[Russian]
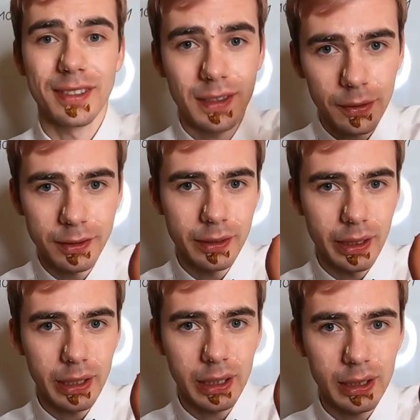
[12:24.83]
ставьте
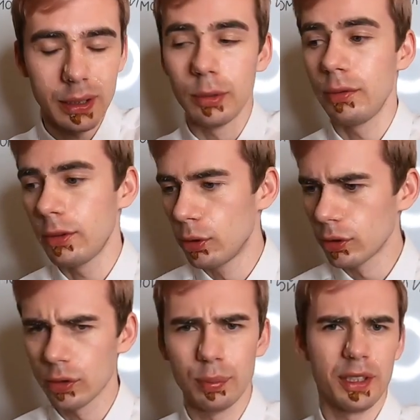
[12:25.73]
лайки этому
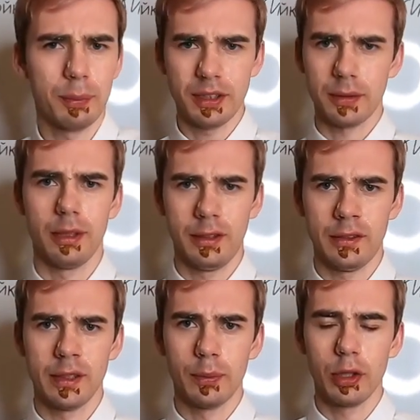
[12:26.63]
видосу,
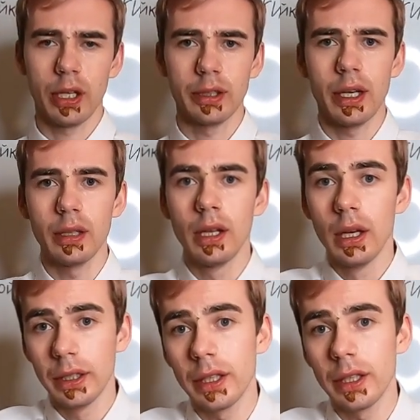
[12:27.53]
подписывайтесь на мой канал.